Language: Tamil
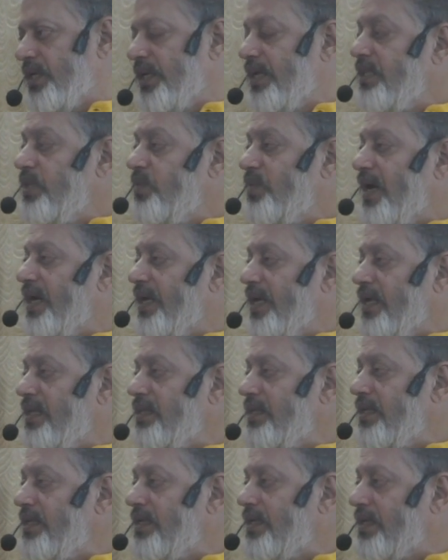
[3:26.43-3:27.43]
எதுவா
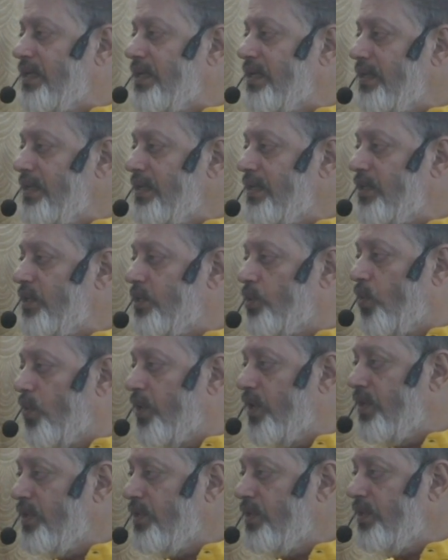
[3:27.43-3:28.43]
இருந்துட்டு இருக்குன்னு
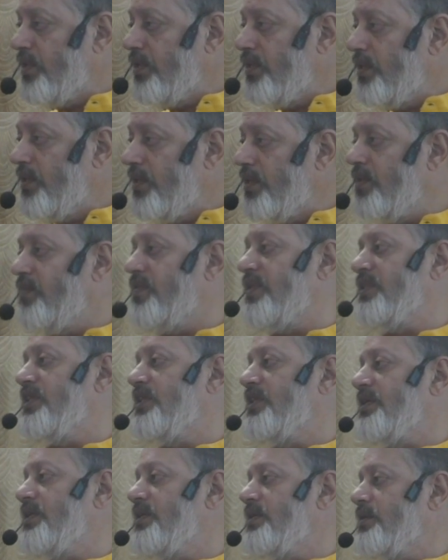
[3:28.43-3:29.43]
தொடர்ந்து
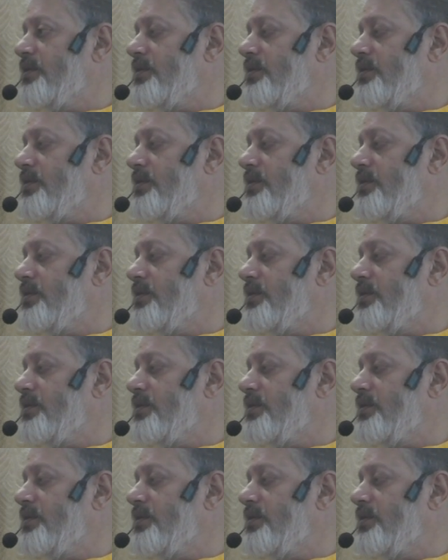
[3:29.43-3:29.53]
வந்து